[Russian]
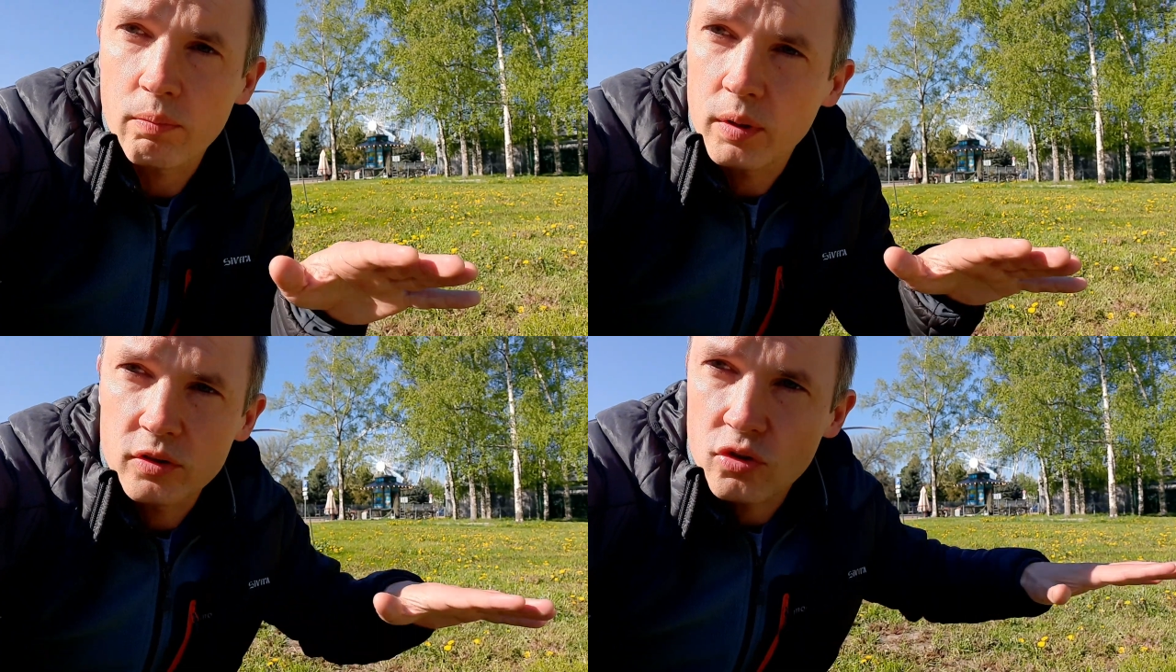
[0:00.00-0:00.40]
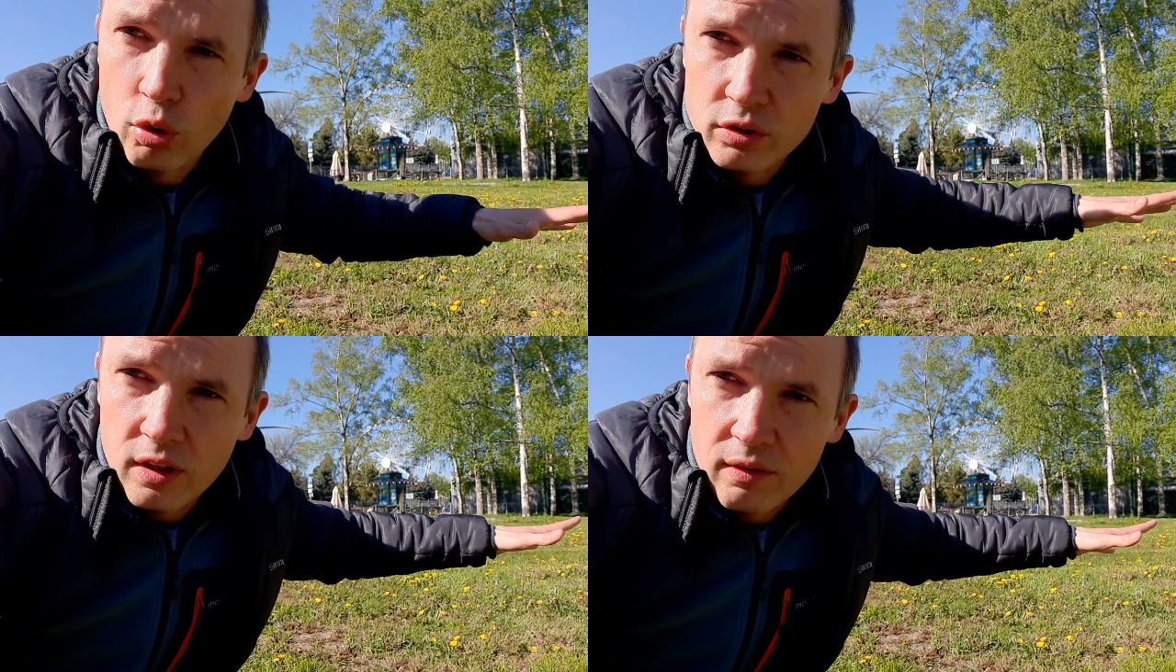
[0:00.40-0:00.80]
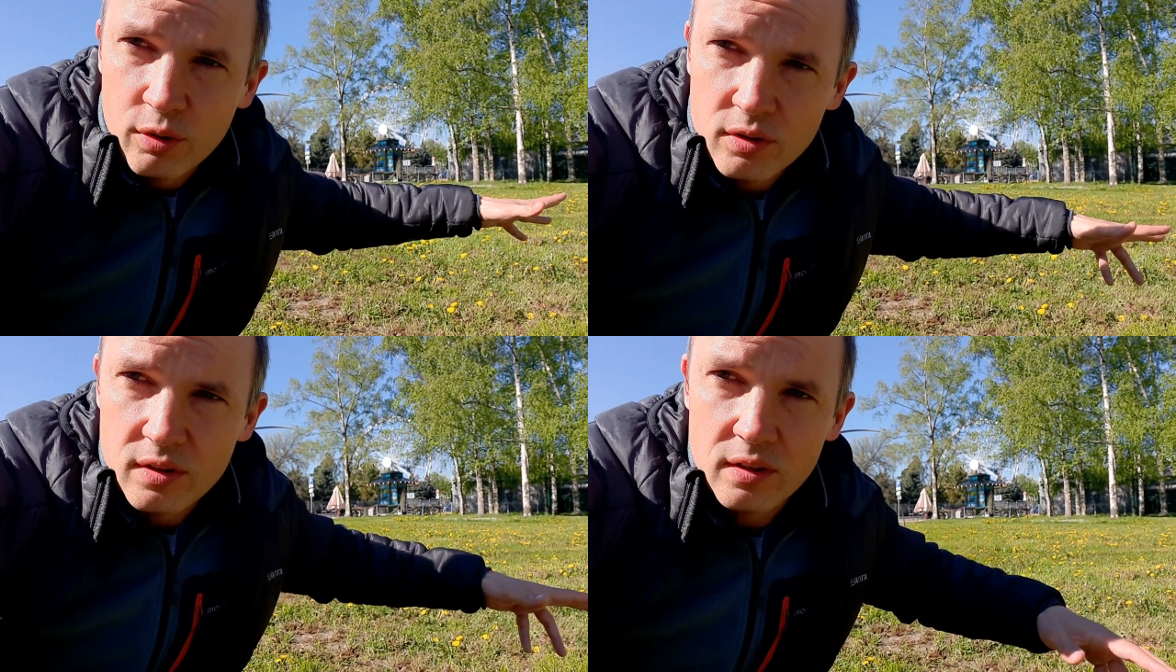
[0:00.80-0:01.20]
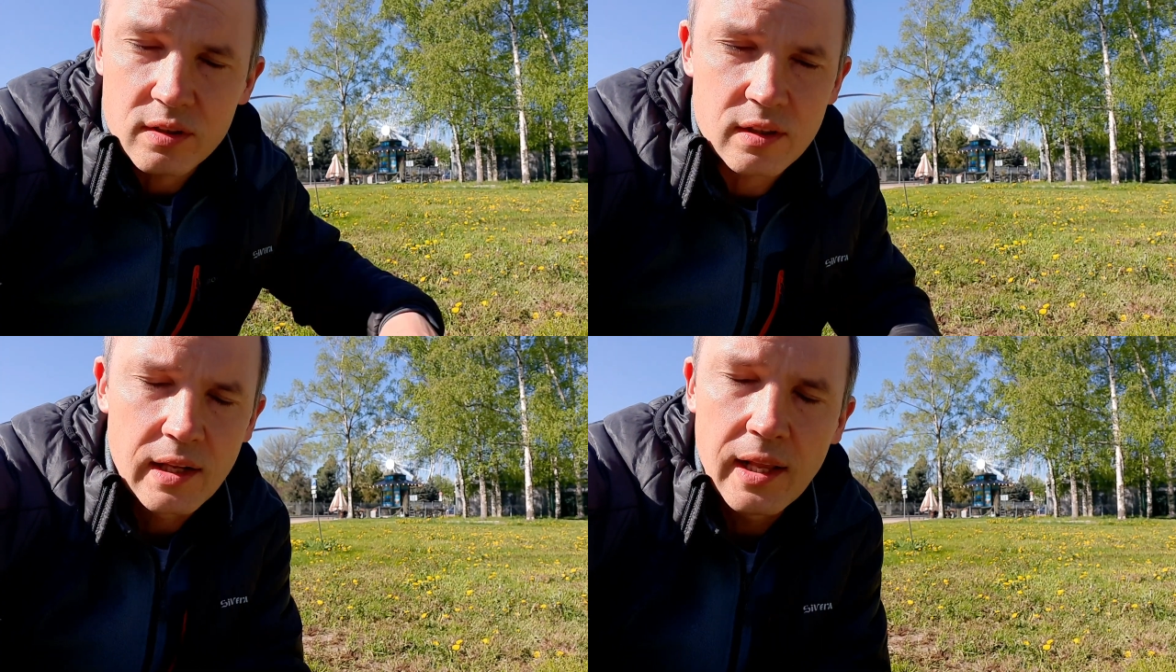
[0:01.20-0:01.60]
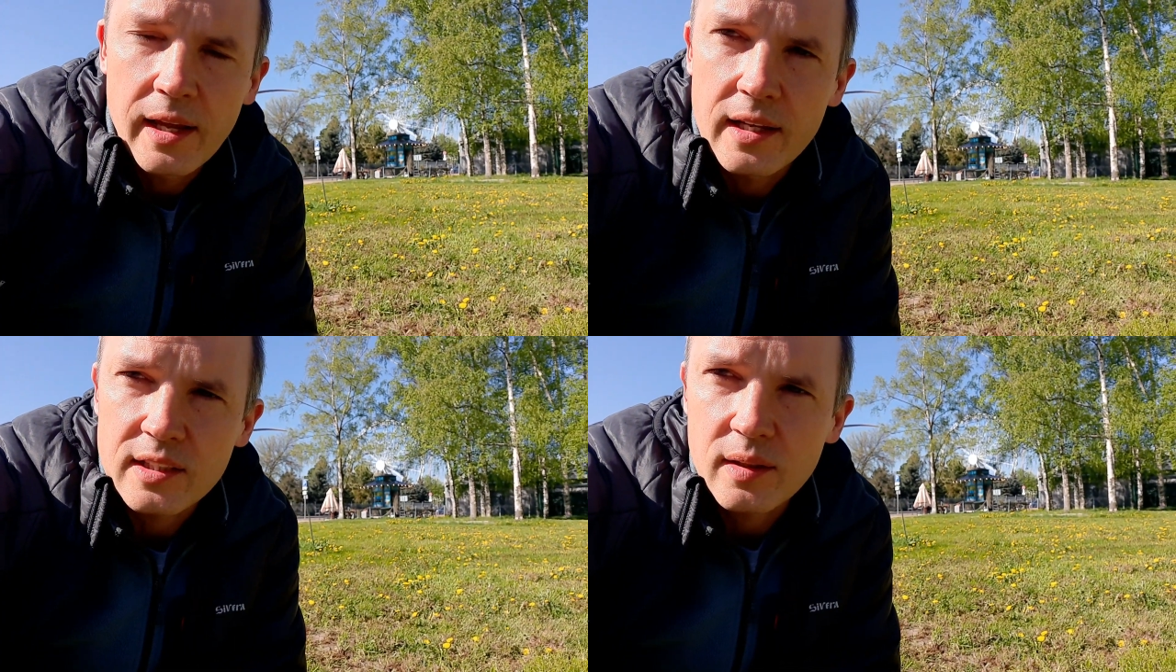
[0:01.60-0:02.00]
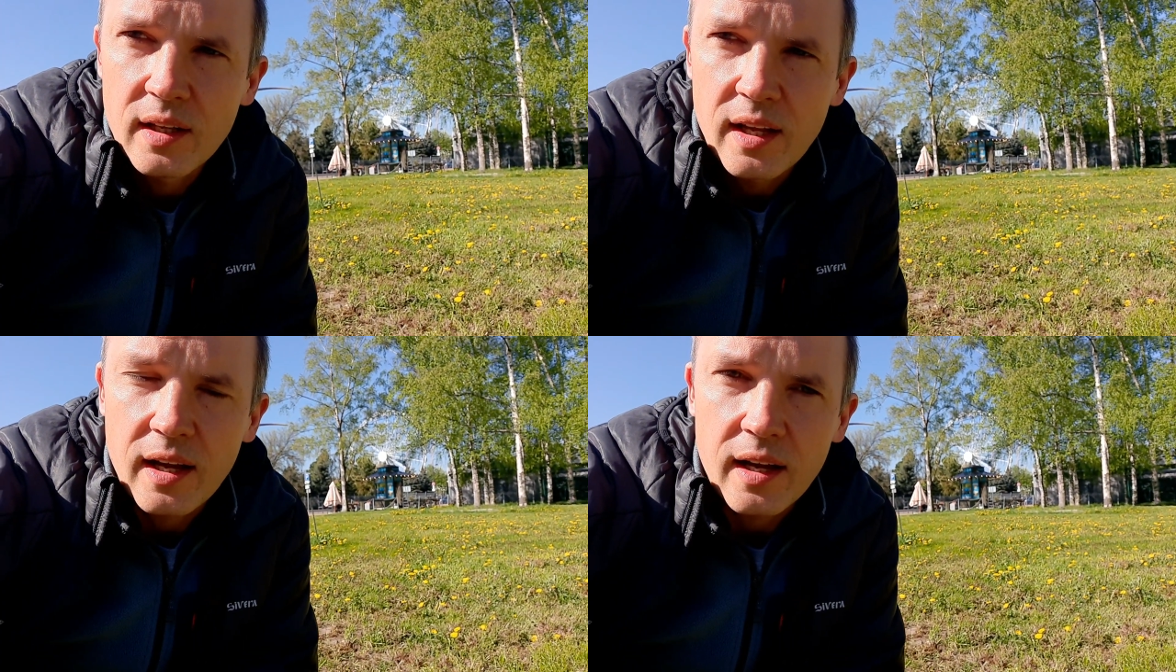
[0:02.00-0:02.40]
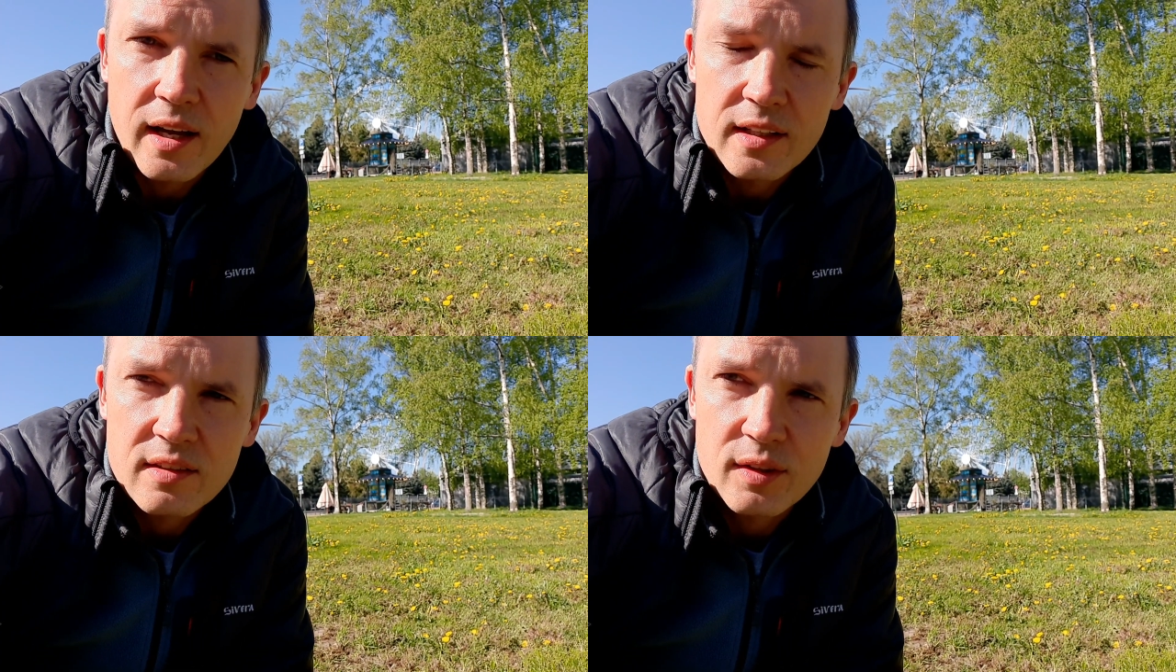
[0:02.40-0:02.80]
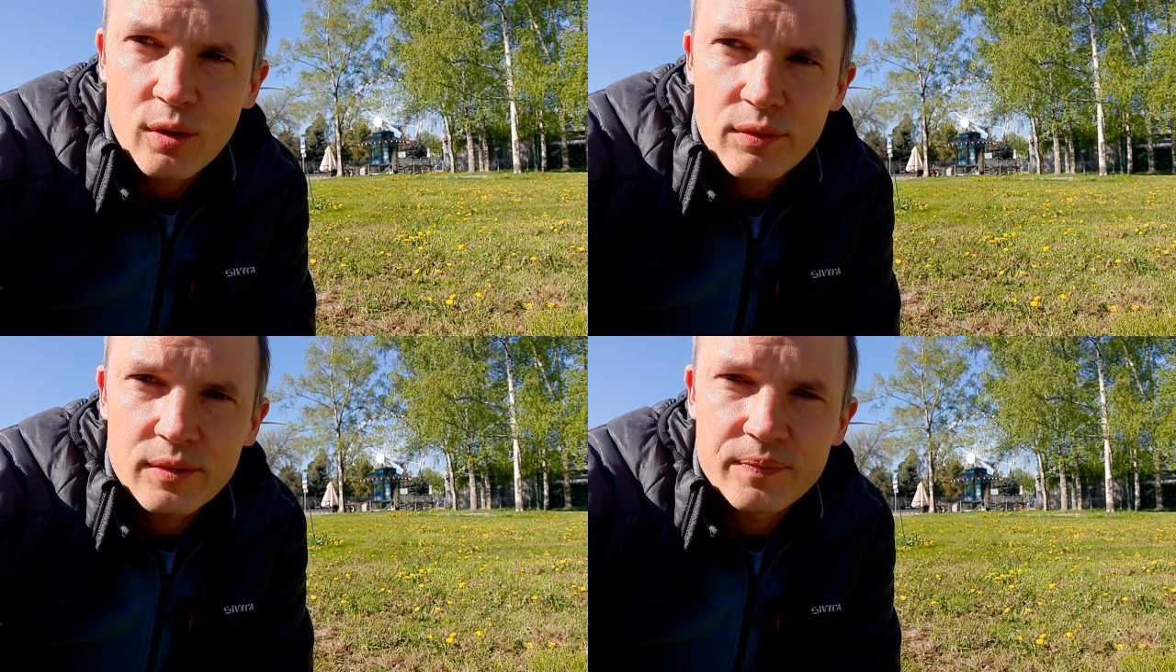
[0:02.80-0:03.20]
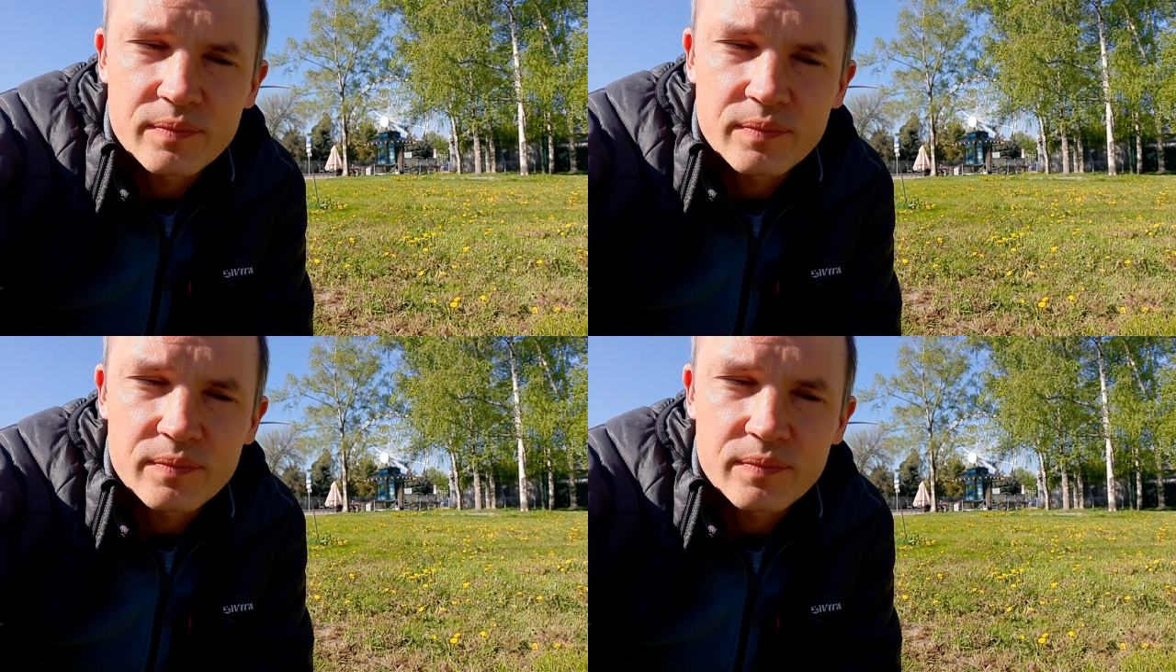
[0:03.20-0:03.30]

был желтый ковер из этих а, цветов,